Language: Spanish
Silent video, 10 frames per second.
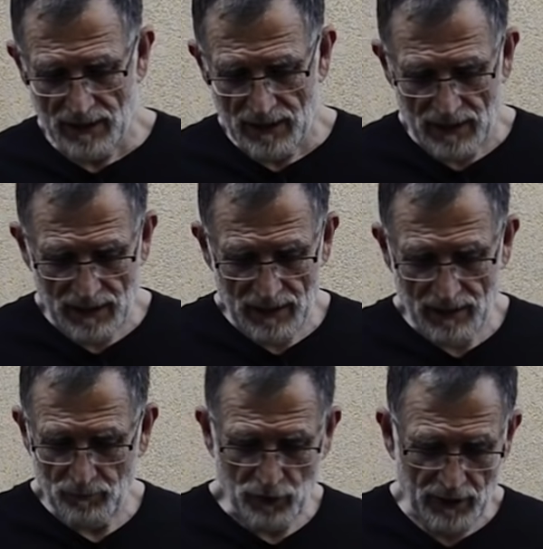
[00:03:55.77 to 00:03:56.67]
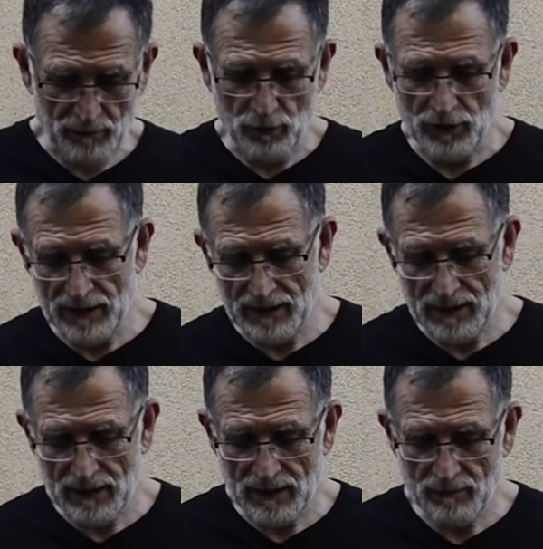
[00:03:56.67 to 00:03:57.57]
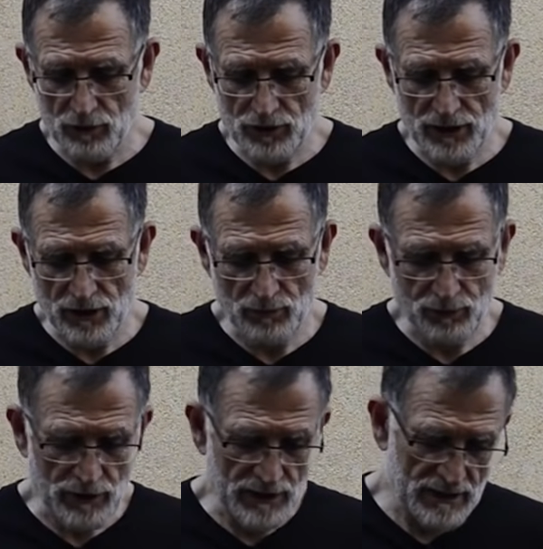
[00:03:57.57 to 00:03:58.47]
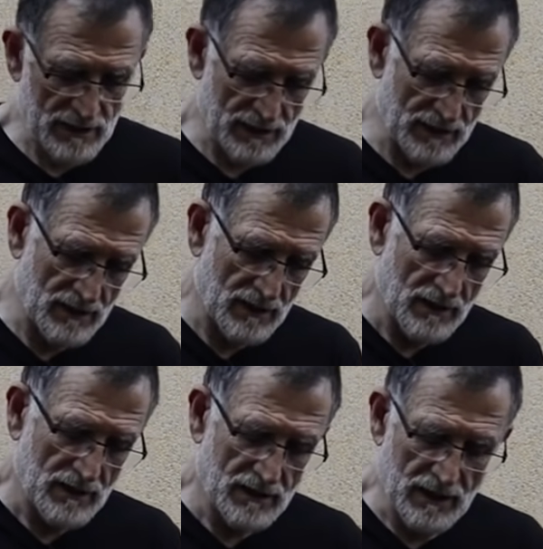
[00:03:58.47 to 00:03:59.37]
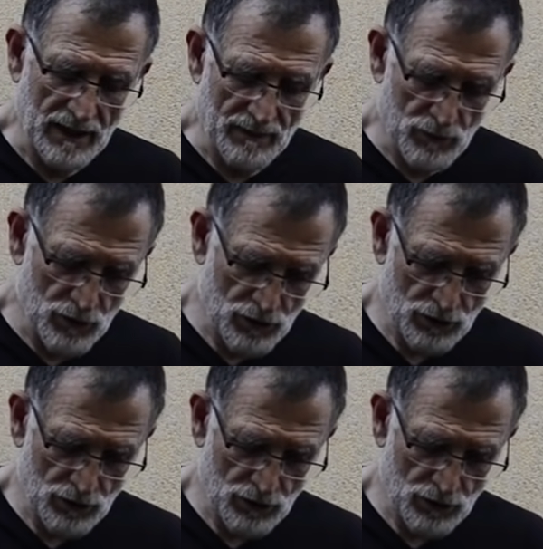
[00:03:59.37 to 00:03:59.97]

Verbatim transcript: Eh, por ejemplo, en este bolsillo pues eh, tenemos